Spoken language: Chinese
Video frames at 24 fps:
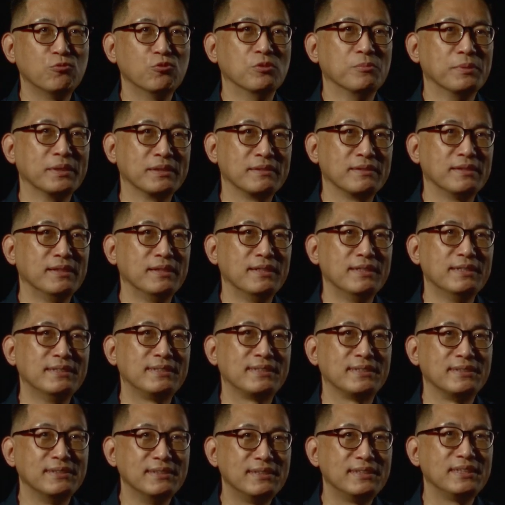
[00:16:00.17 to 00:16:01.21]
我们
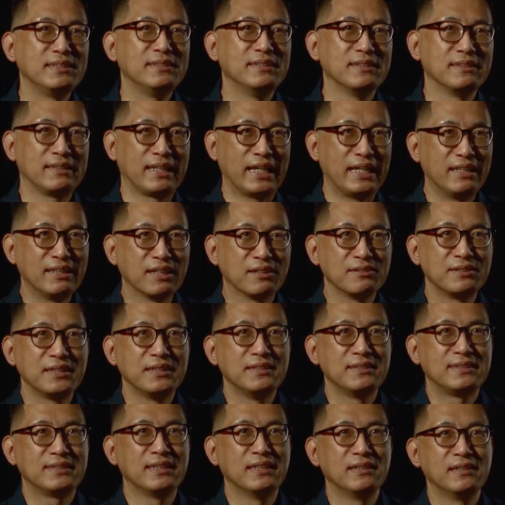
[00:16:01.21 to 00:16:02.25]
实际的听到这些
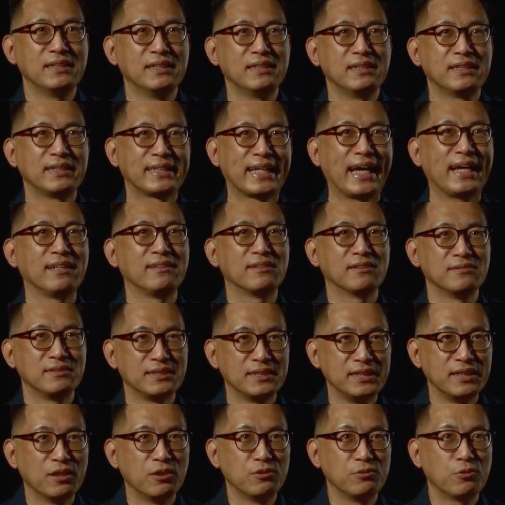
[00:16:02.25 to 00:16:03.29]
声音、看到
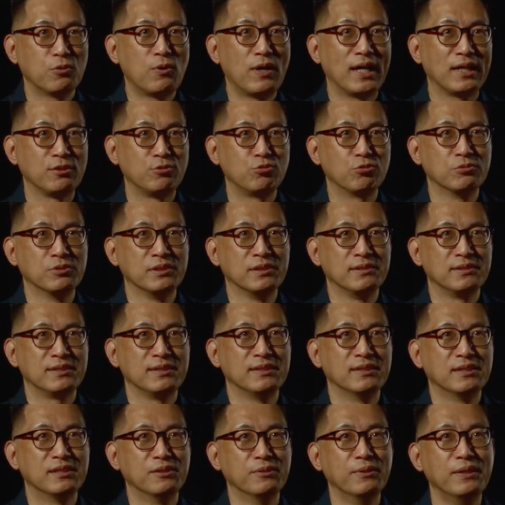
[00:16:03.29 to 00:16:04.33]
这些画作的时
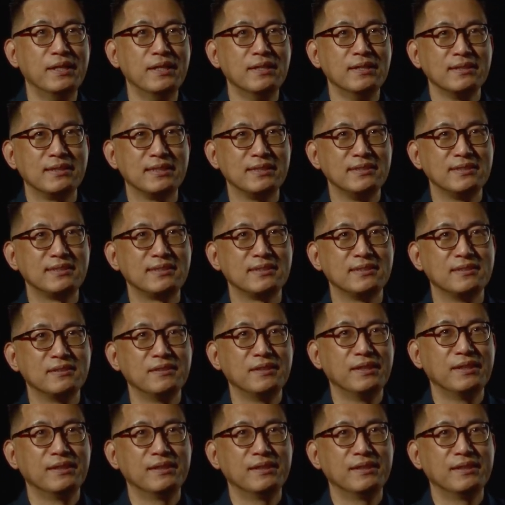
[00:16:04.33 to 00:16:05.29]
候，其实。